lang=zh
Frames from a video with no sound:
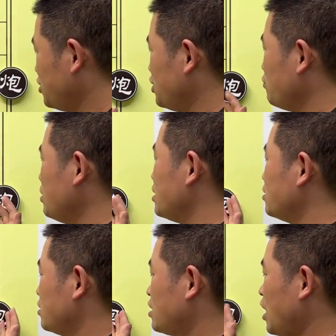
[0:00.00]
因
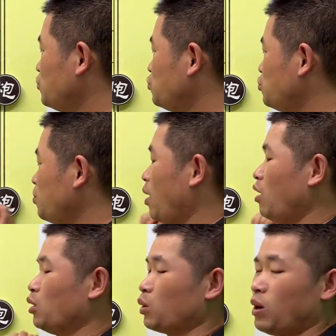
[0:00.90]
为单车
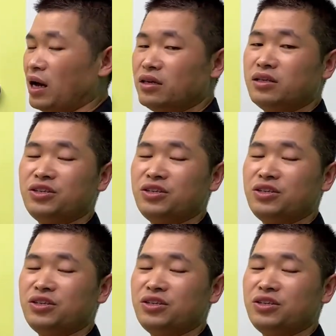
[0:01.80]
炮的话，